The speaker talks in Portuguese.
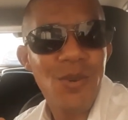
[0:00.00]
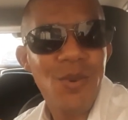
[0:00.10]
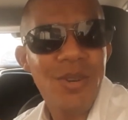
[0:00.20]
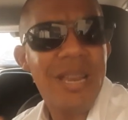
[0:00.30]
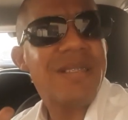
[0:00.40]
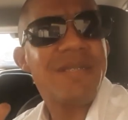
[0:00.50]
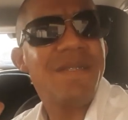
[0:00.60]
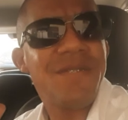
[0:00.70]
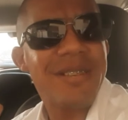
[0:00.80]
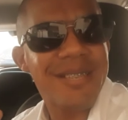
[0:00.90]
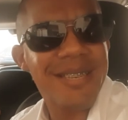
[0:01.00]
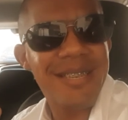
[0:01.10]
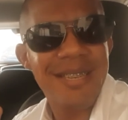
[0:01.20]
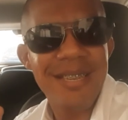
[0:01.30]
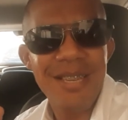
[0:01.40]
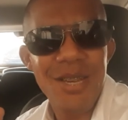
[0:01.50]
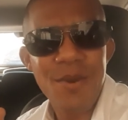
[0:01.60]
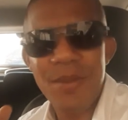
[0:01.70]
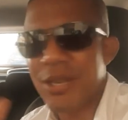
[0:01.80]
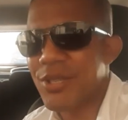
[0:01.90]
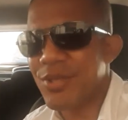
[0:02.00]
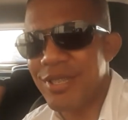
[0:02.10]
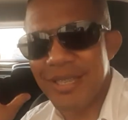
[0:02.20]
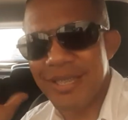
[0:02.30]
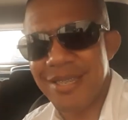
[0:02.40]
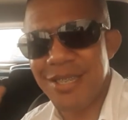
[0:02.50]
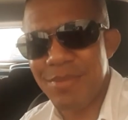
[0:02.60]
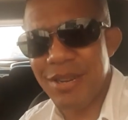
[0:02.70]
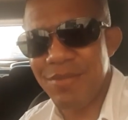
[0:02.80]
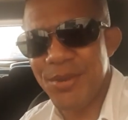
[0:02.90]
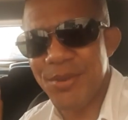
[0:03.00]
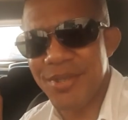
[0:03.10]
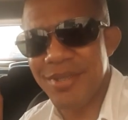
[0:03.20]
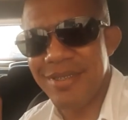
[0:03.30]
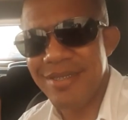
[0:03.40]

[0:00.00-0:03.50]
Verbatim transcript: O que, é que você vai fazer para que seu dia seja maravilhoso?